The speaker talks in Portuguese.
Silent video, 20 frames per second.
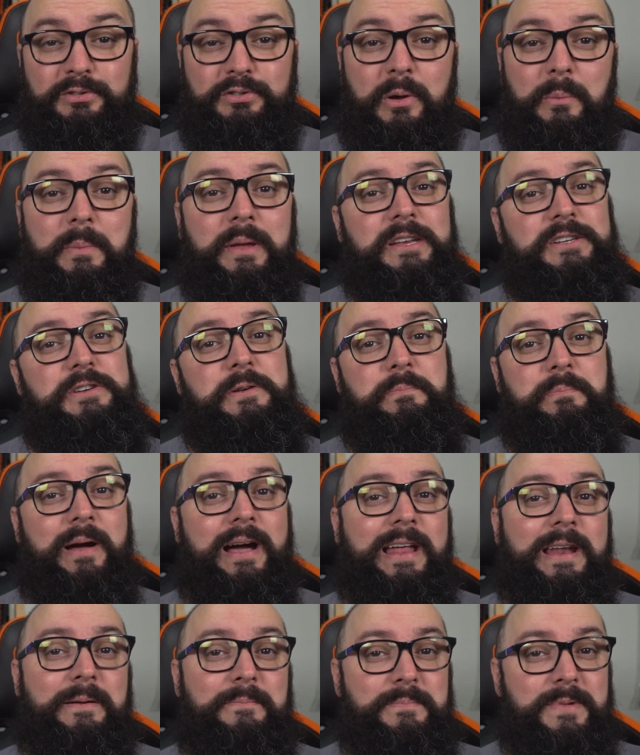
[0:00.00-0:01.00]
somente
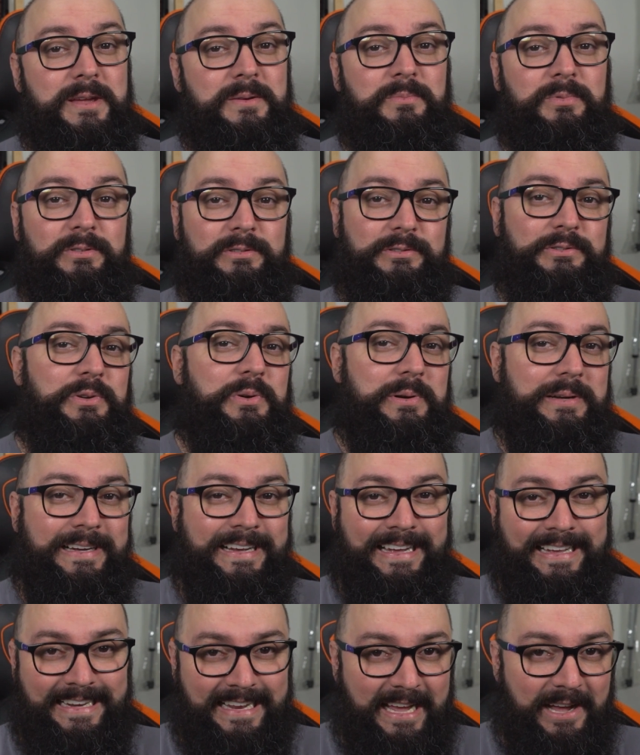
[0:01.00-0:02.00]
para membros do
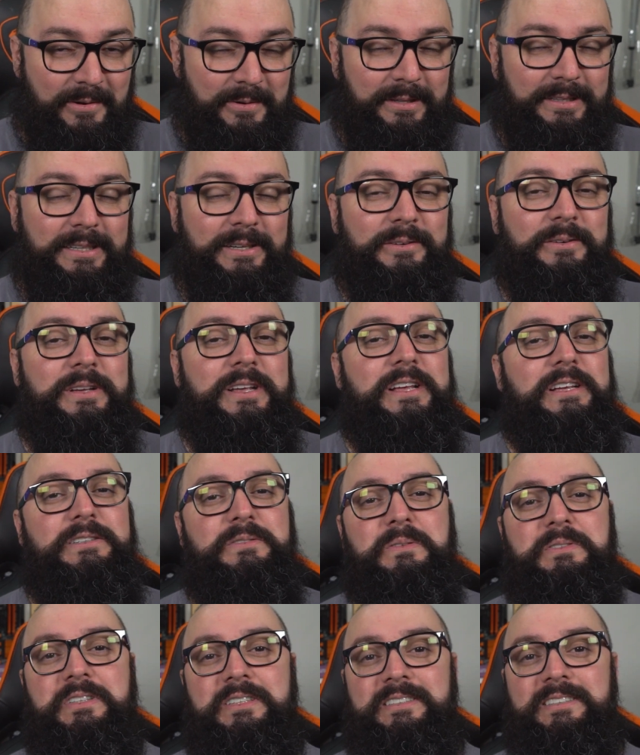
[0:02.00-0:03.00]
canal. Então, se
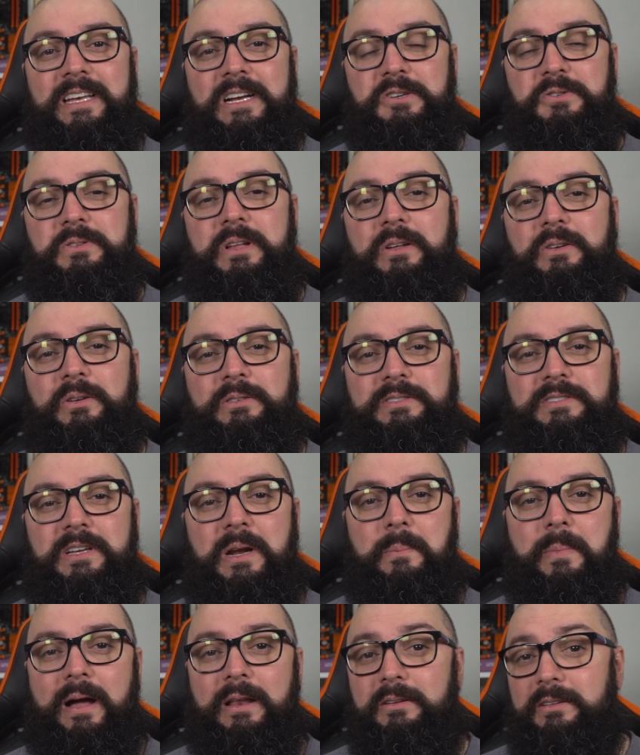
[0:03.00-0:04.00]
você quiser ajudar o nosso
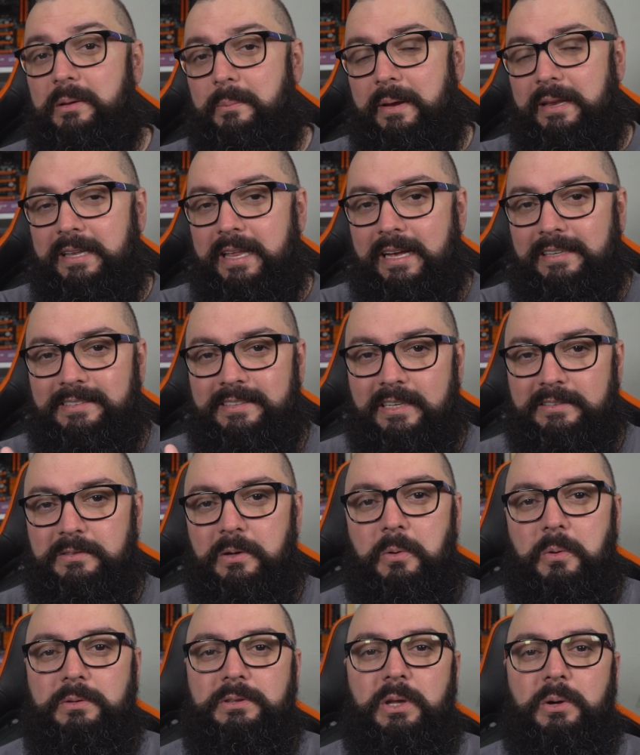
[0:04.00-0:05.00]
trabalho e também ter acesso
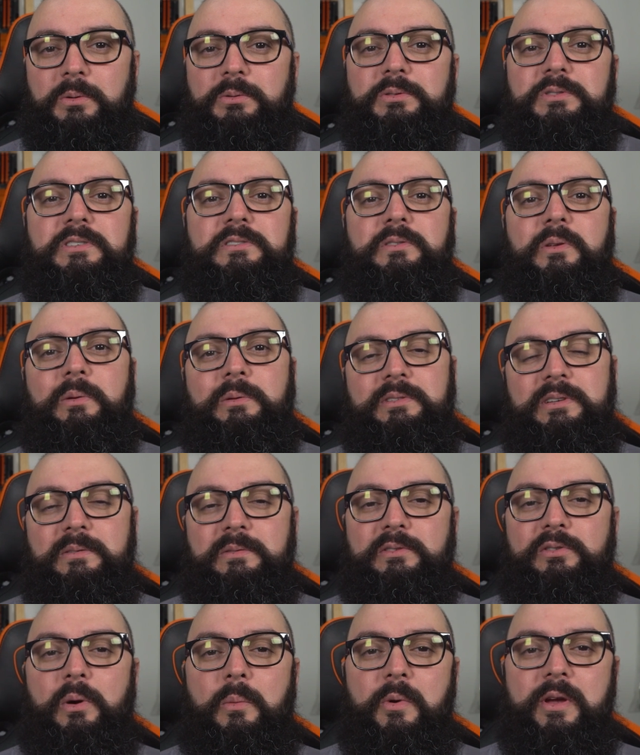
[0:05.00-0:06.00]
a conteúdos
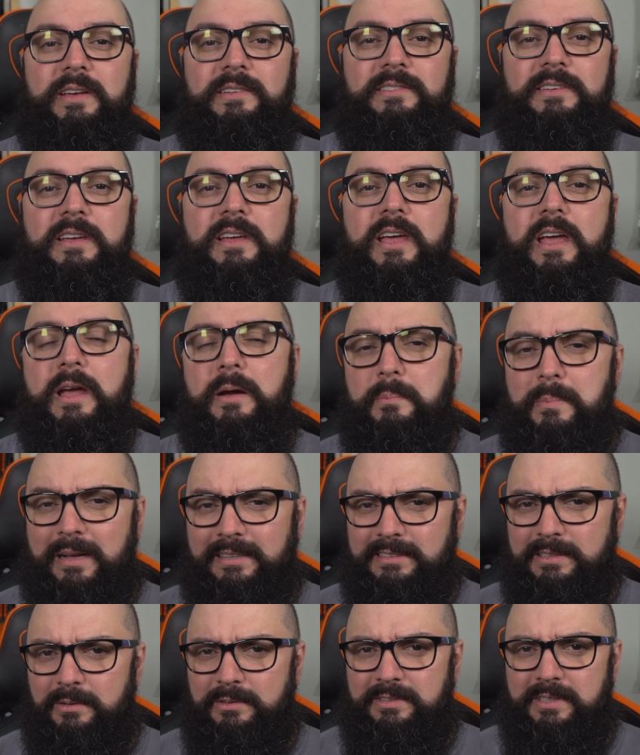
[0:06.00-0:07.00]
exclusivos como esse,
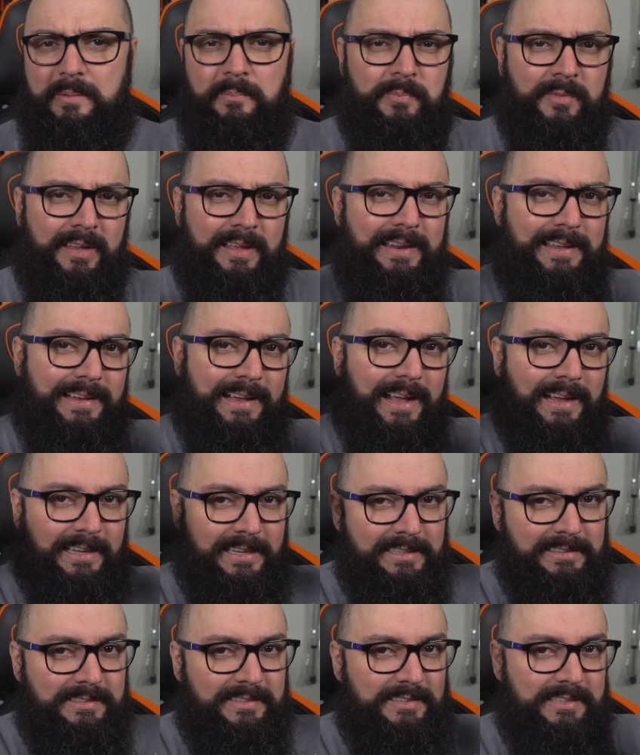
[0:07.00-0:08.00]
basta você clicar
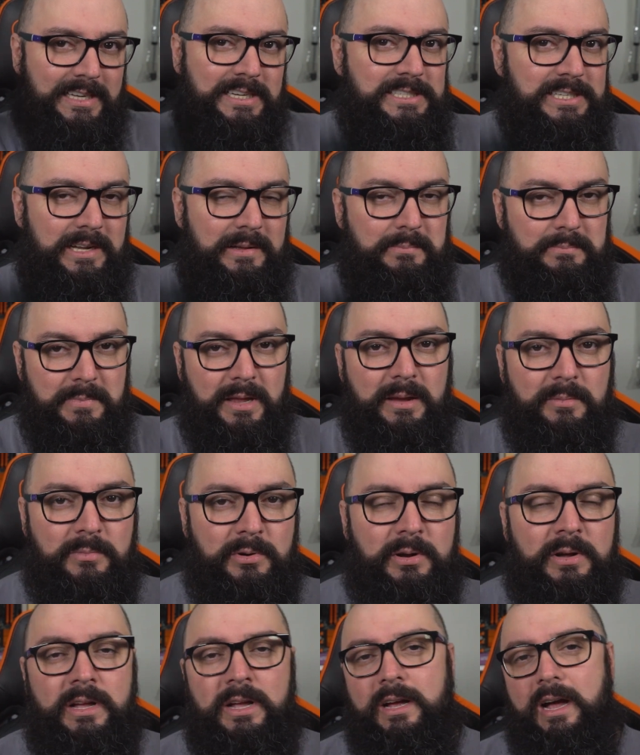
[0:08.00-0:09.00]
aqui em Seja
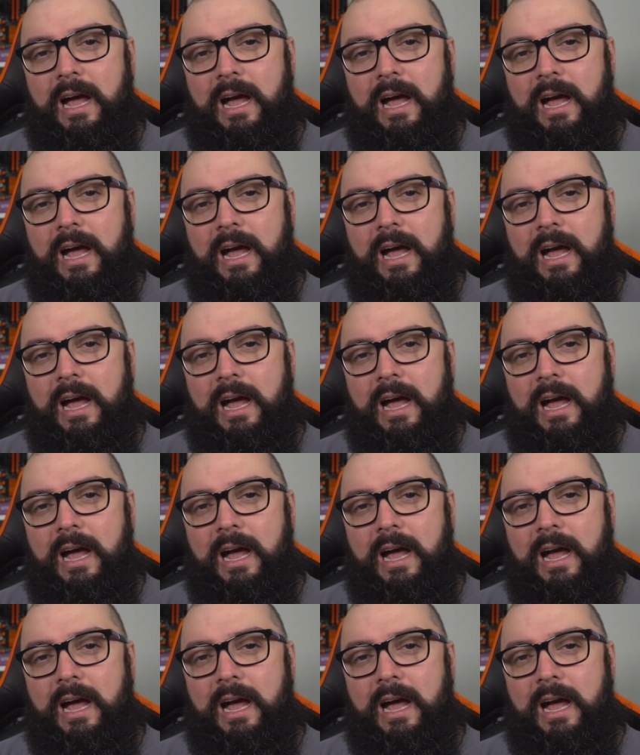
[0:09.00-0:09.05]
Membro.